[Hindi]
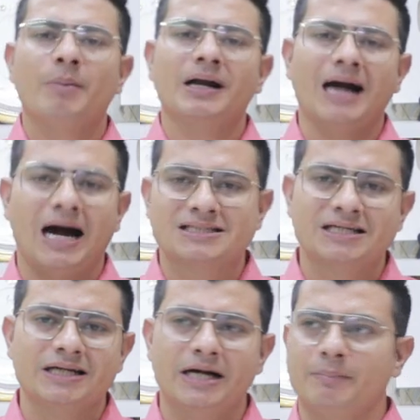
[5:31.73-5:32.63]
बट आज
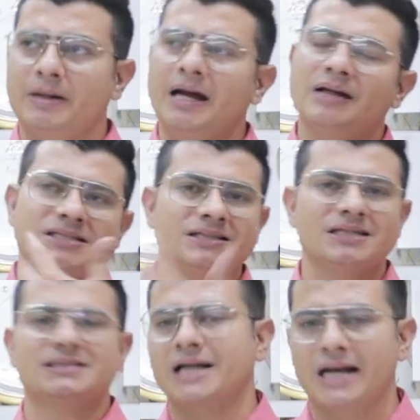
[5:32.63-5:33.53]
की डेट में
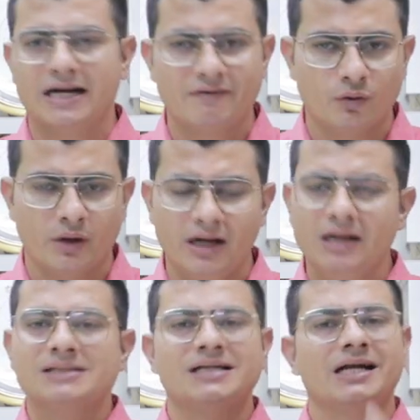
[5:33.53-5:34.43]
सीधा सैटेलाइट व्यू है
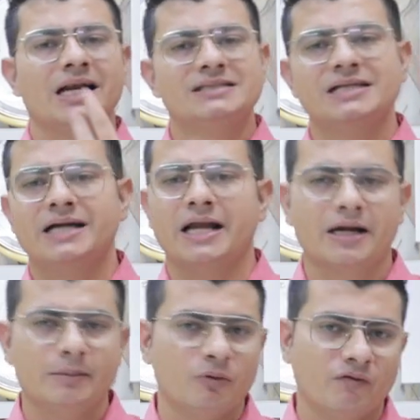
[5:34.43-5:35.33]
सैटेलाइट से
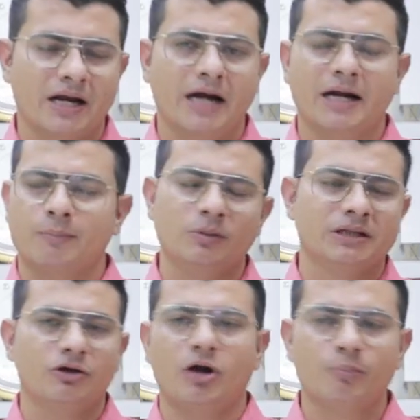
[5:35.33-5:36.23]
डायरेक्टली मूवी के राइट आपको
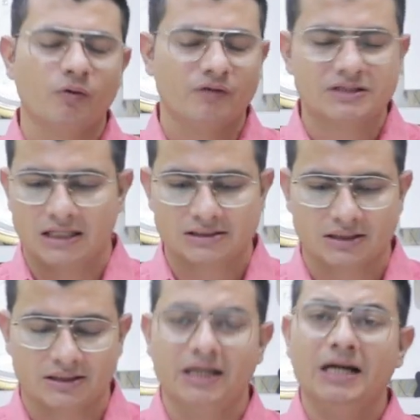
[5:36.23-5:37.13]
मिलते हैं और आप मूवी चला
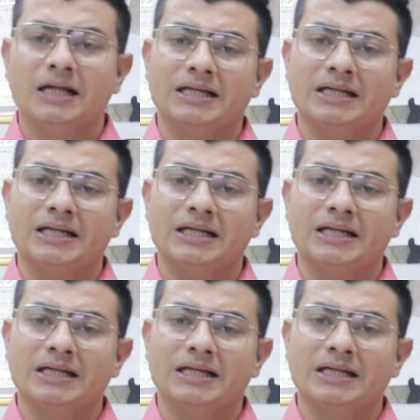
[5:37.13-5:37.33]
सकते हैं